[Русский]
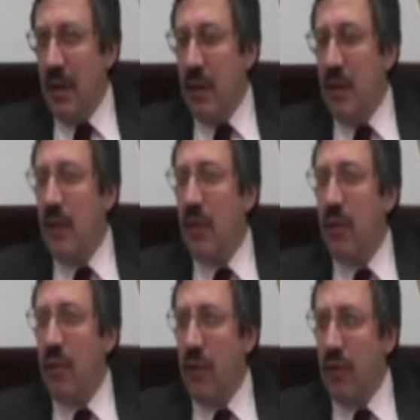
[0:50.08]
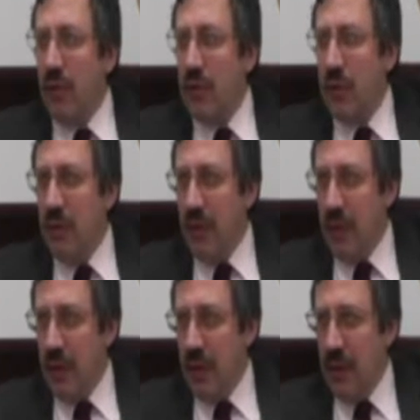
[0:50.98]
интересуется куча
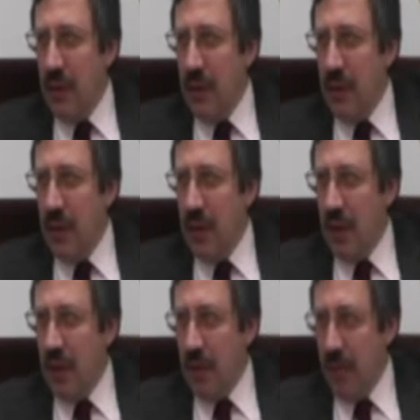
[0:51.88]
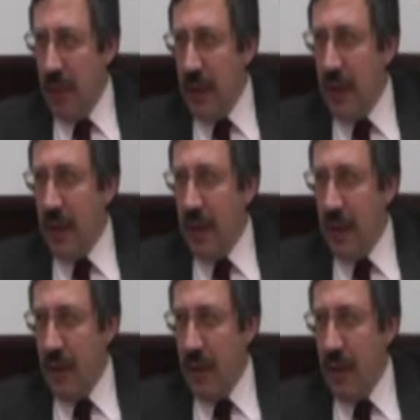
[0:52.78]
людей, бизнес,
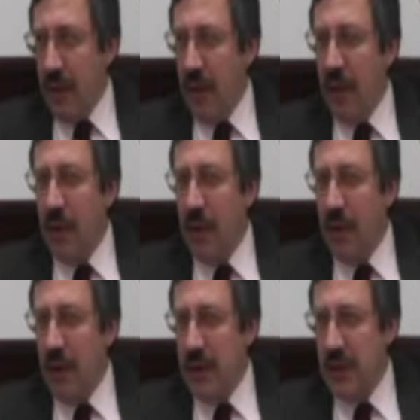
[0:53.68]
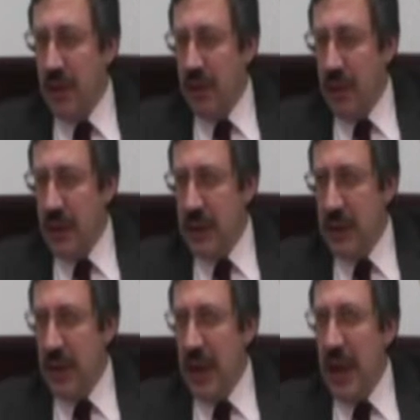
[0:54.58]
государственная власть.
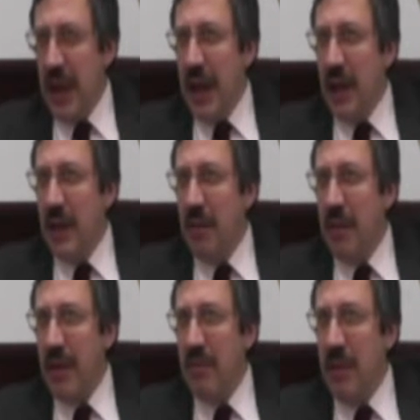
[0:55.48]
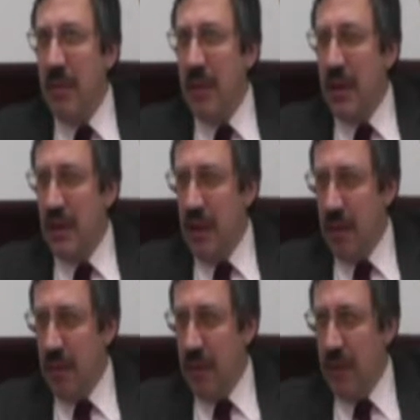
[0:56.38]
Нам самим
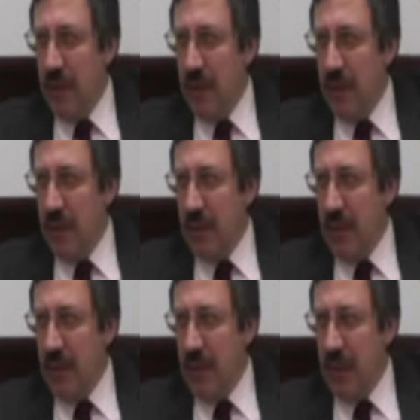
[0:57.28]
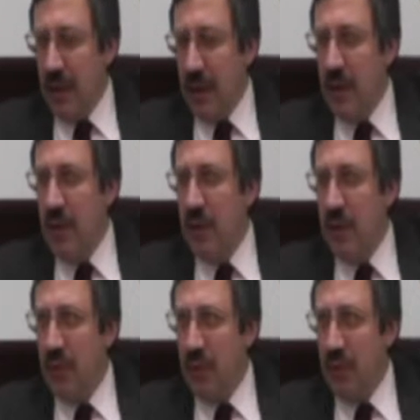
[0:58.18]
надо было вырабатывать
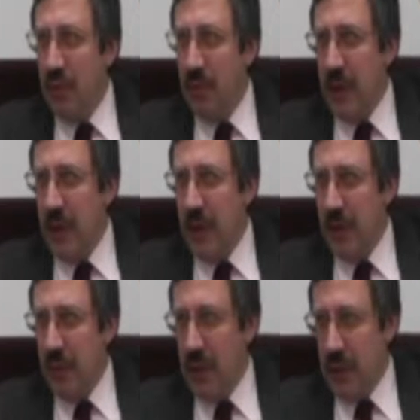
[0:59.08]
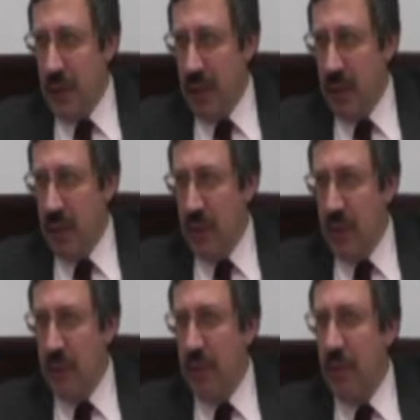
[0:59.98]
единую практику нашей работы,
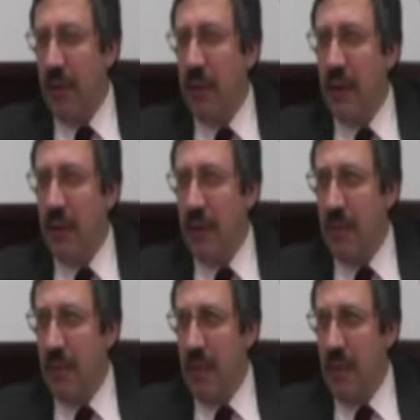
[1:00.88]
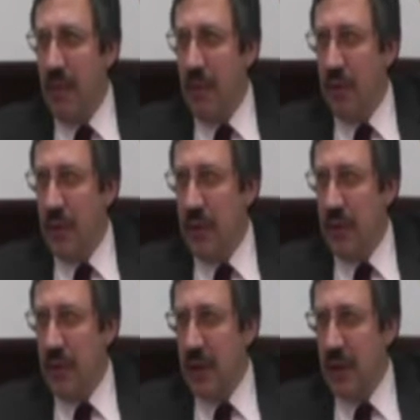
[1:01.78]
чтобы во всех 83 наших
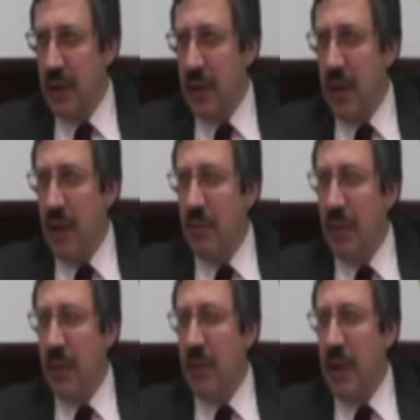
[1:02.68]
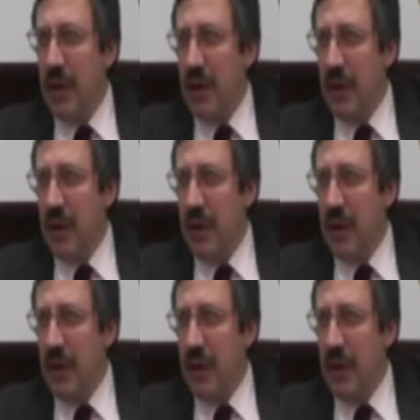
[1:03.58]
терах принимались